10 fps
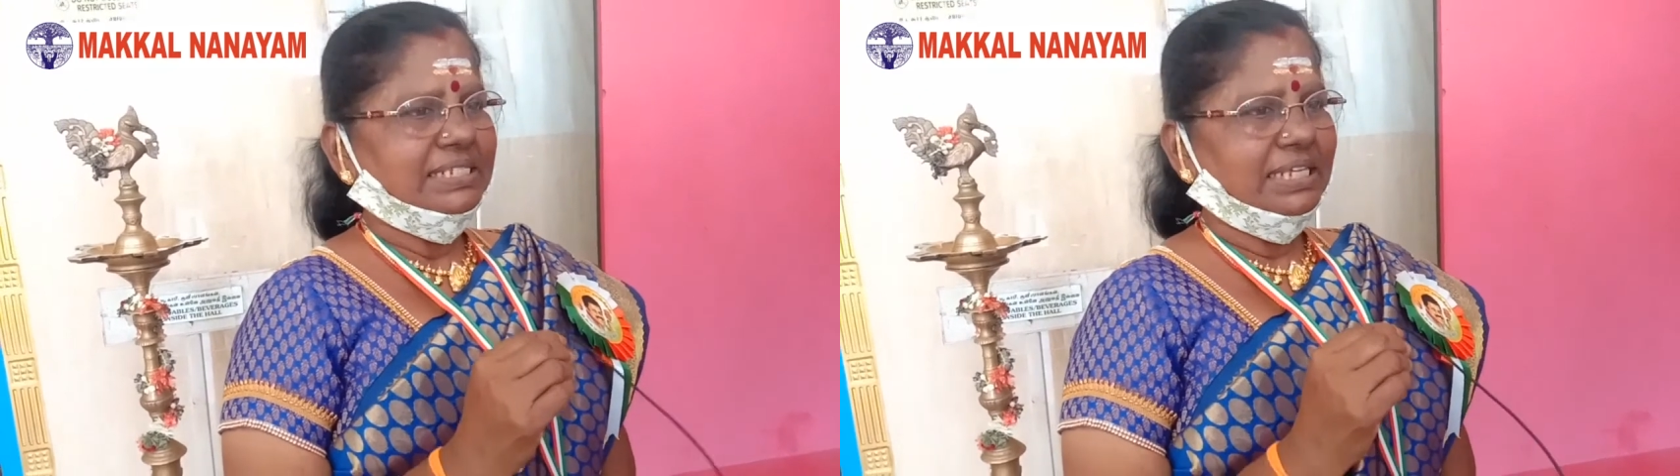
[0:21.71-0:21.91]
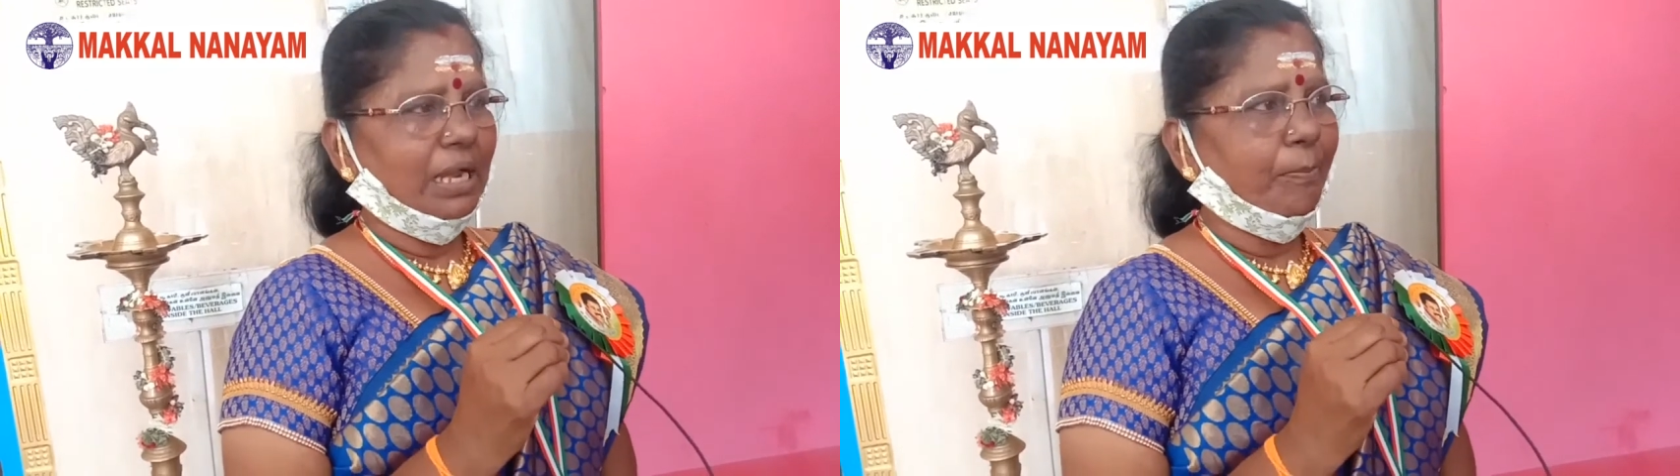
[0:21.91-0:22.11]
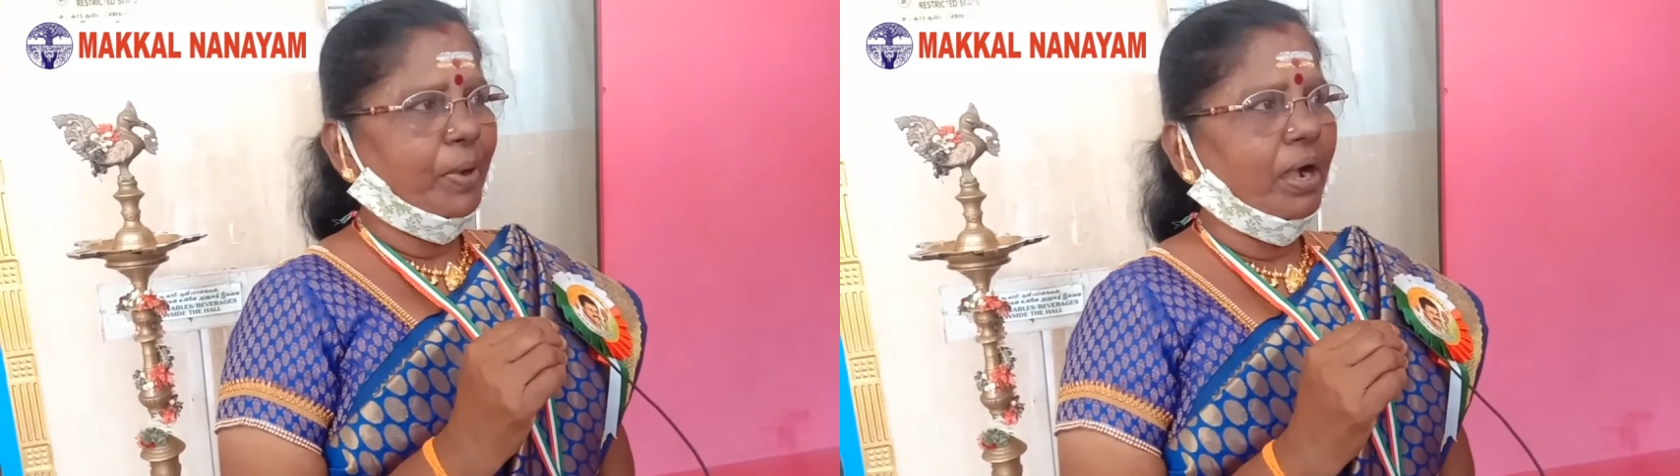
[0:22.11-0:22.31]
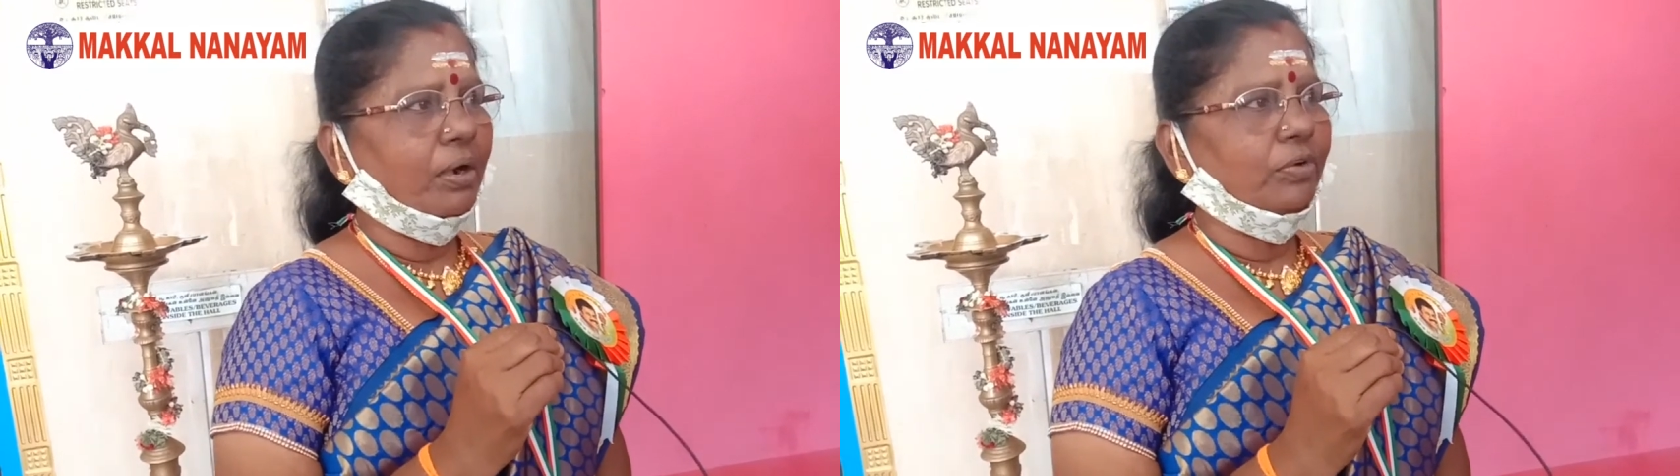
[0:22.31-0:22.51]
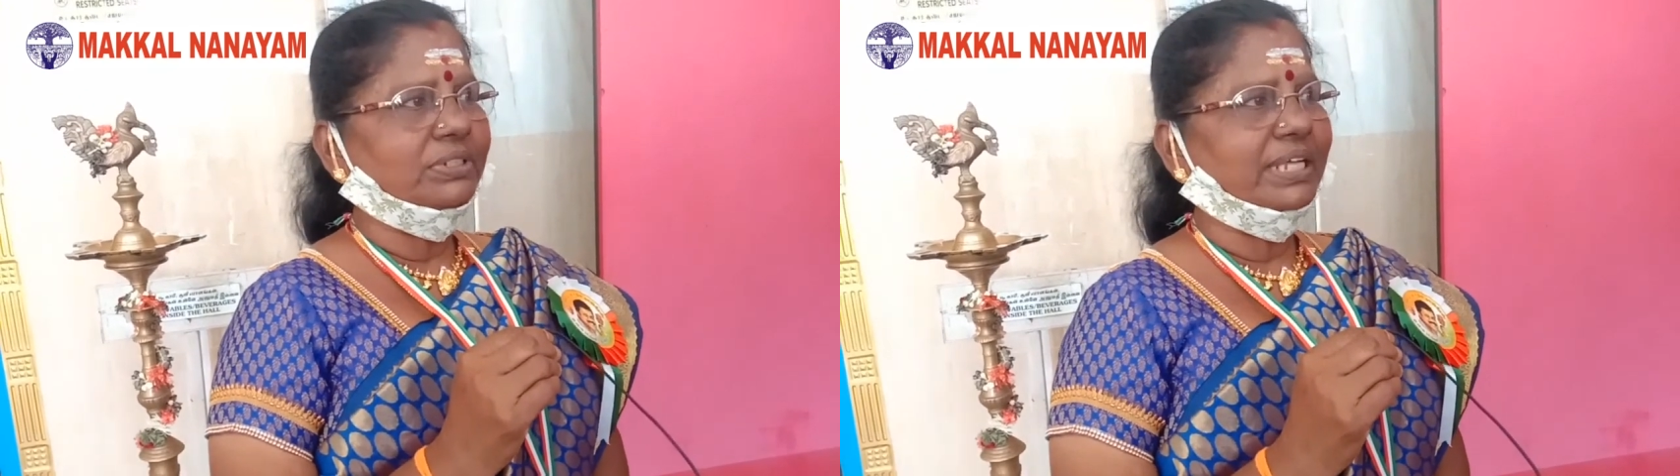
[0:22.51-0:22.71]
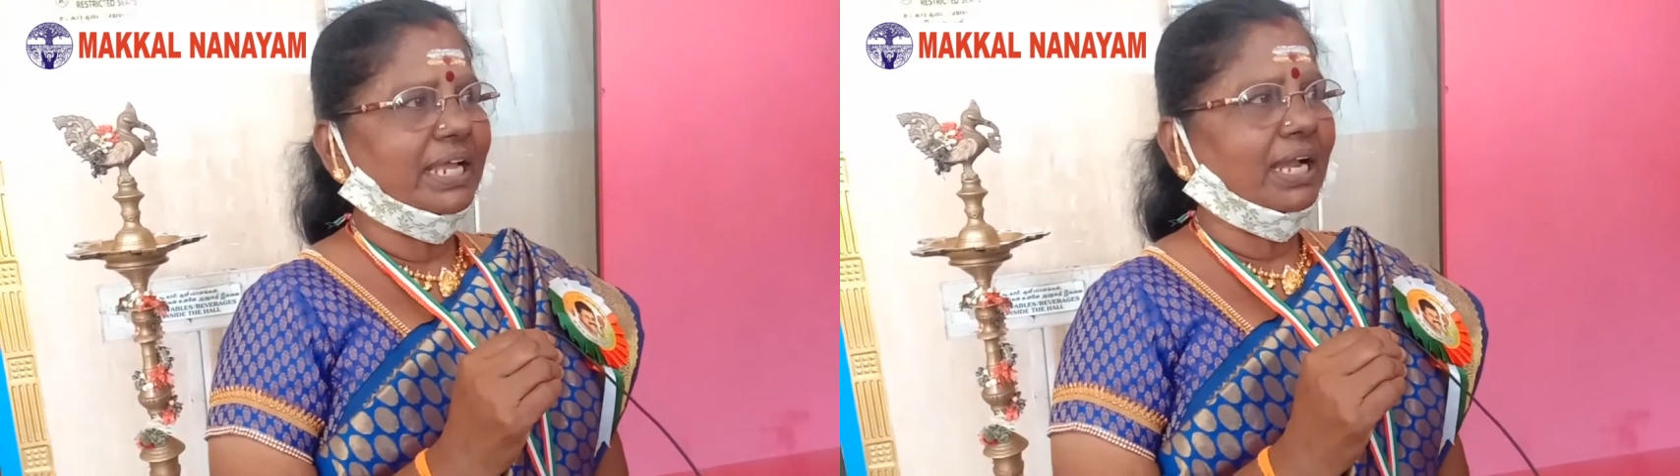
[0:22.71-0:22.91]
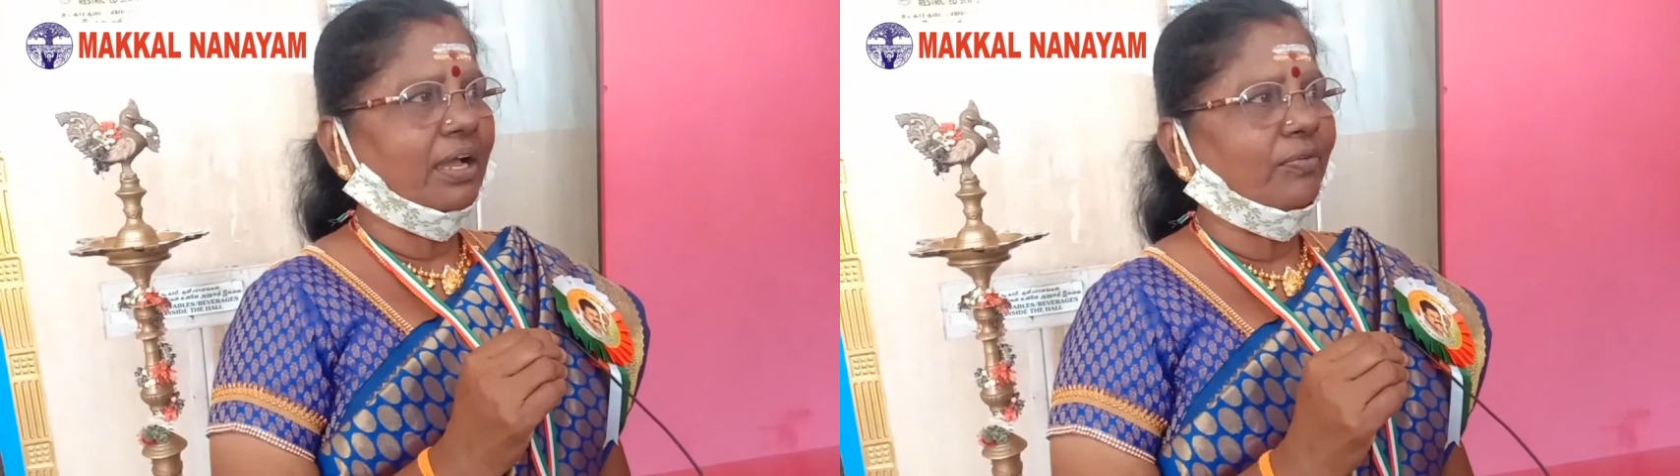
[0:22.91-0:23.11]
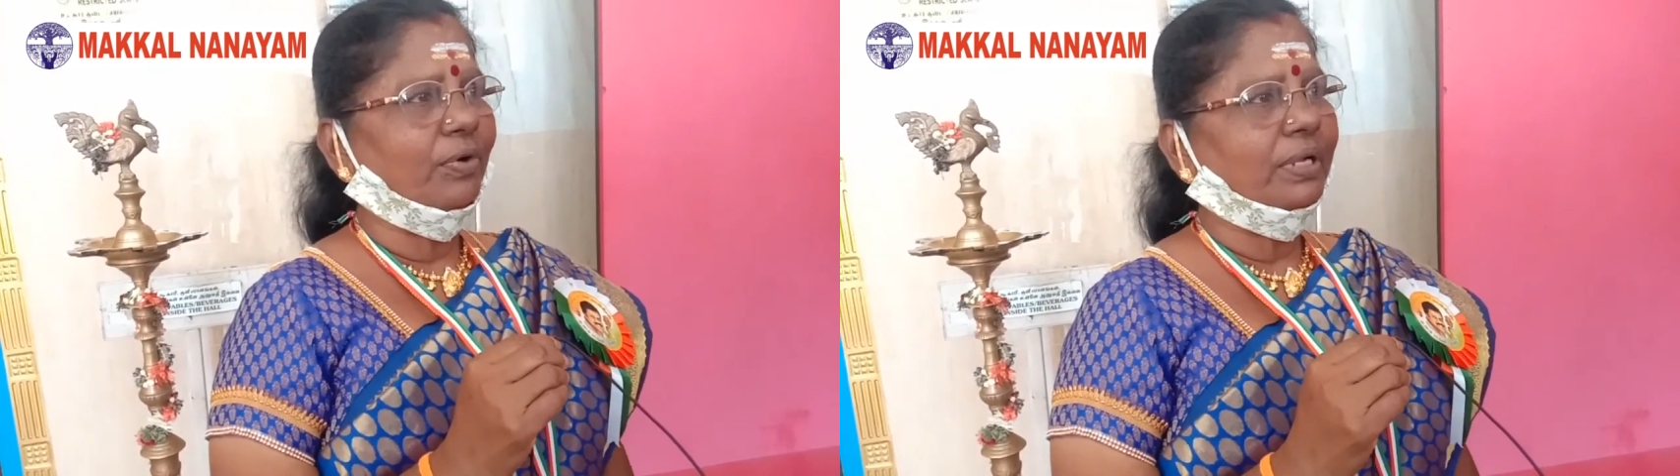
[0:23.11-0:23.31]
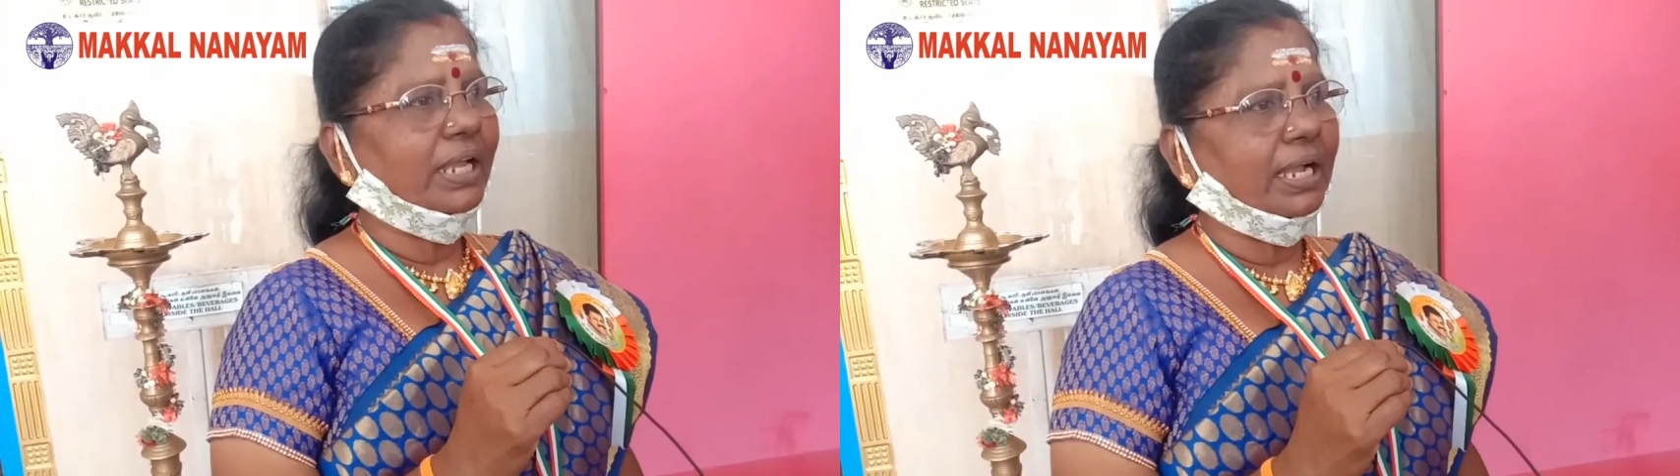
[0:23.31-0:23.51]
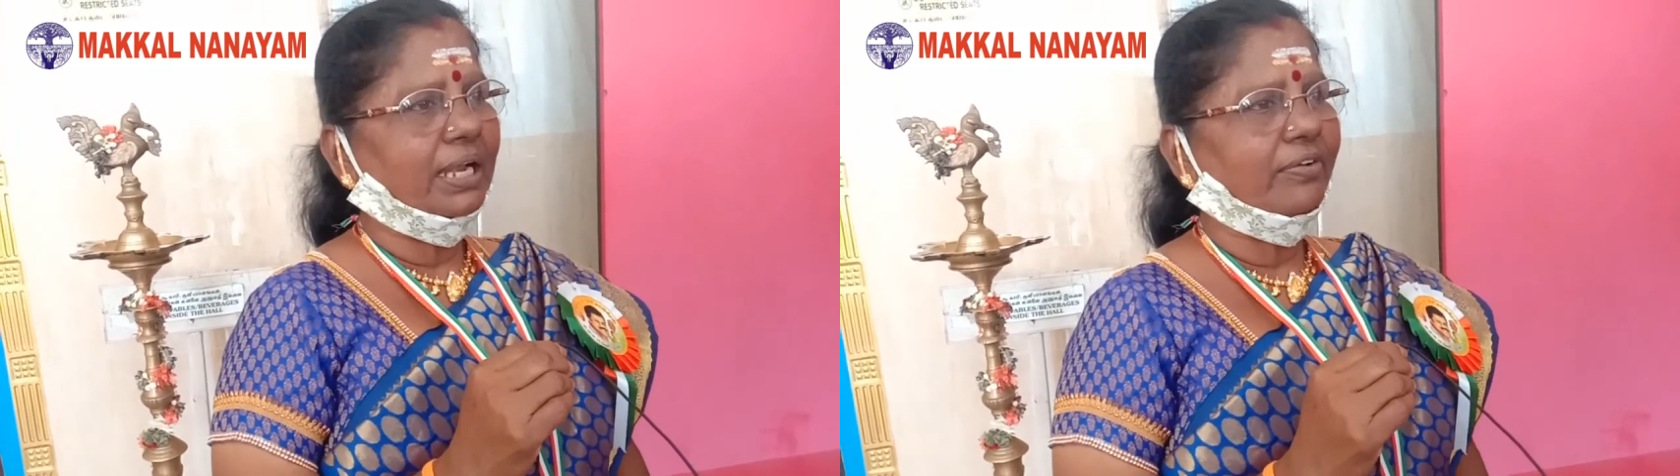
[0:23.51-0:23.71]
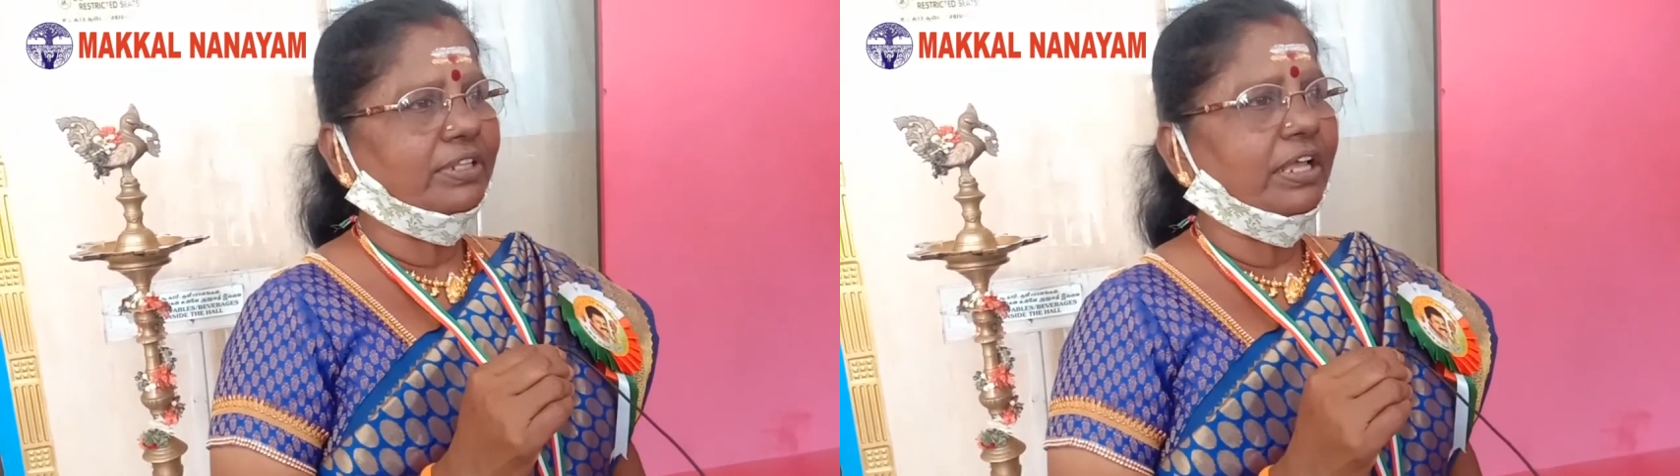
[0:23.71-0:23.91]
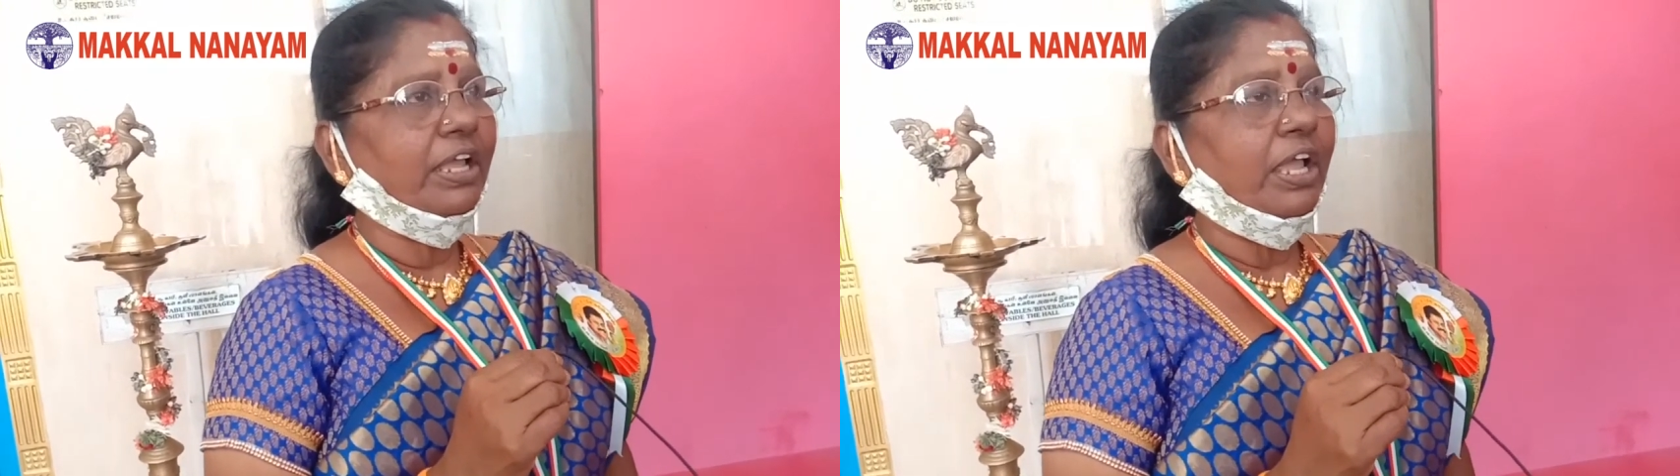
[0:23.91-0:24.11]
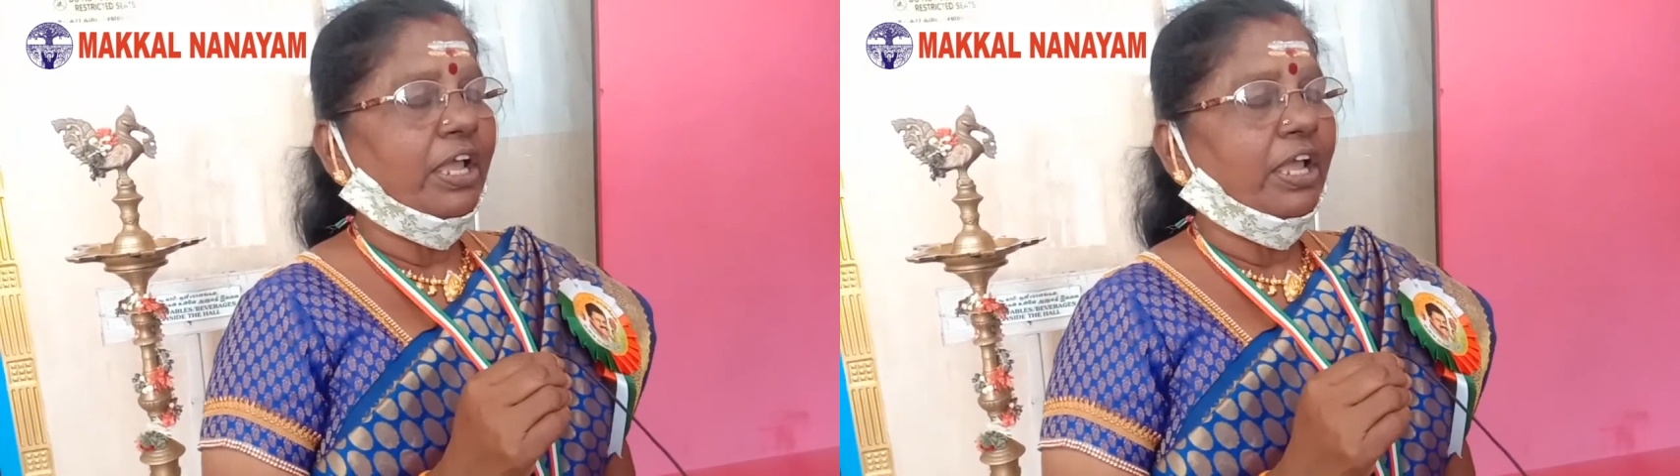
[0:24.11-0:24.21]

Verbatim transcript: சிறப்பாகவும் செயலாகவும் எங்களை வந்து